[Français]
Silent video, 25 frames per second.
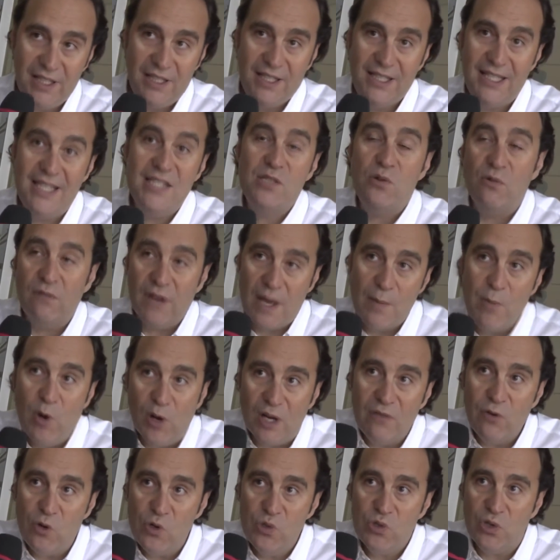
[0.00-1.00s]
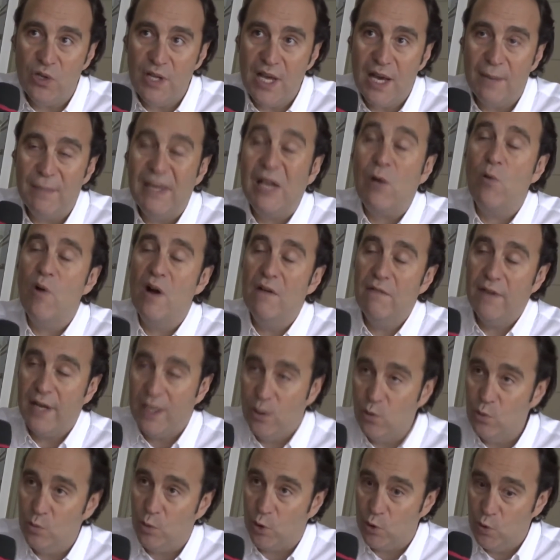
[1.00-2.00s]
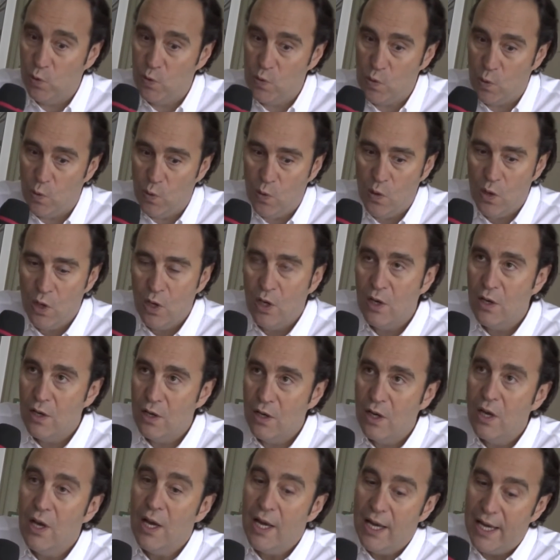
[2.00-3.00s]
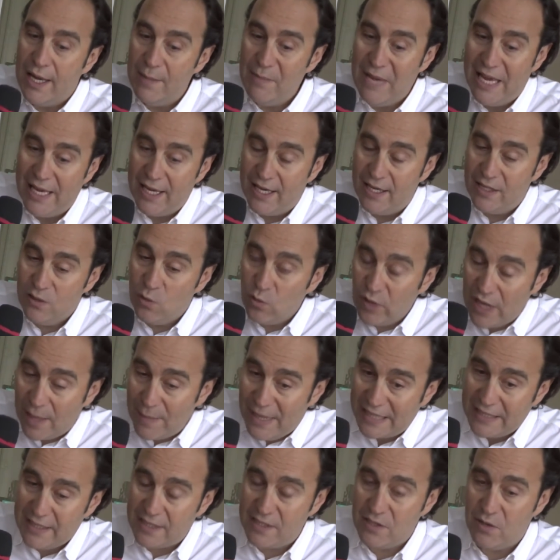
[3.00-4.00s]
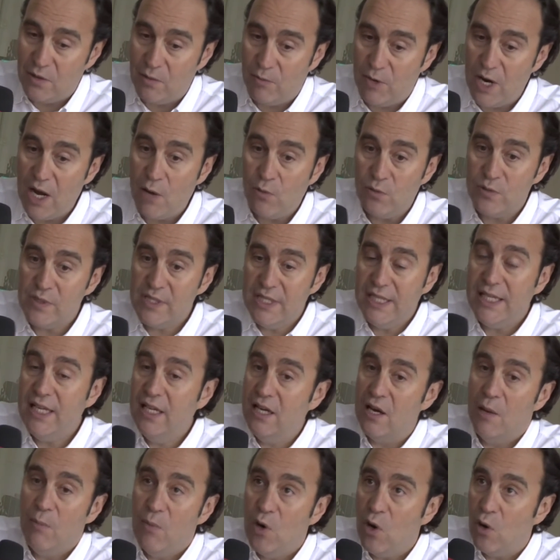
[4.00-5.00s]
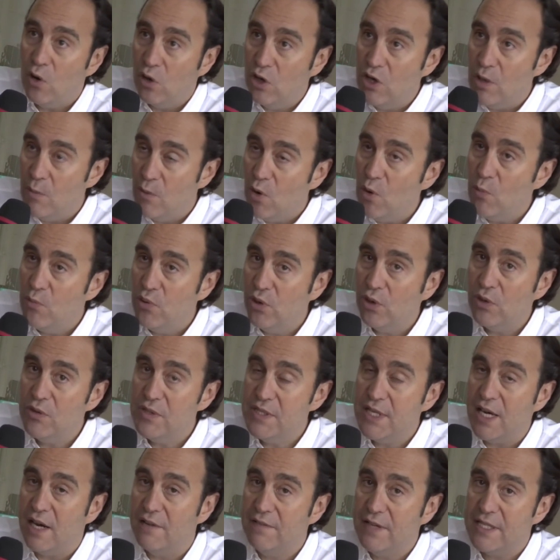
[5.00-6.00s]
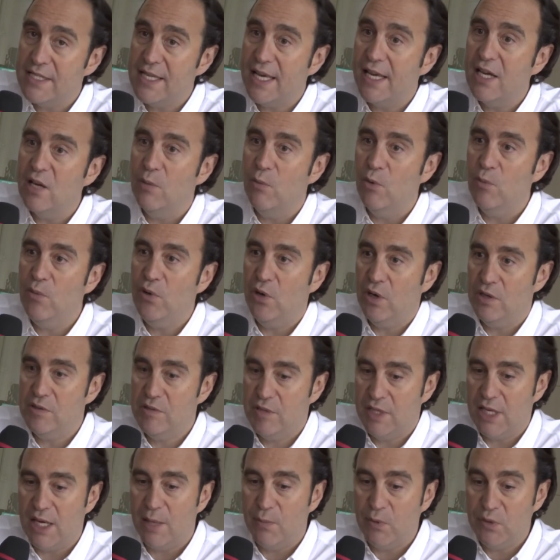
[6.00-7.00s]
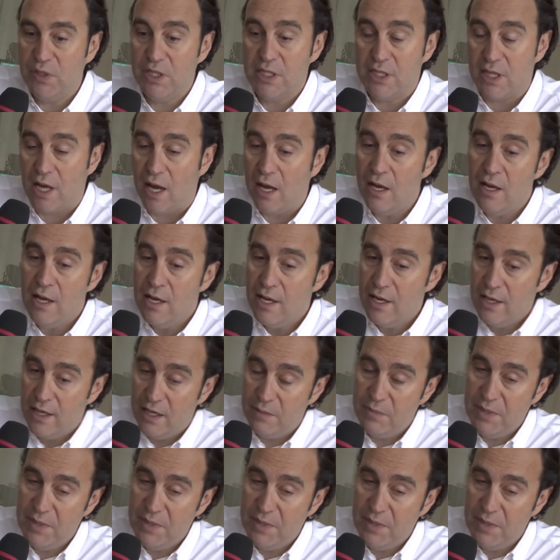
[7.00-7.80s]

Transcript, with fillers: qui, sont vraiment révolutionnaires, mais qui ont un vrai coût de production. On va en parler. Et mais donc à partir de ce moment-là, on se dit comment comment on peut réussir à faire ça et comment on peut réussir à monter ça. Eh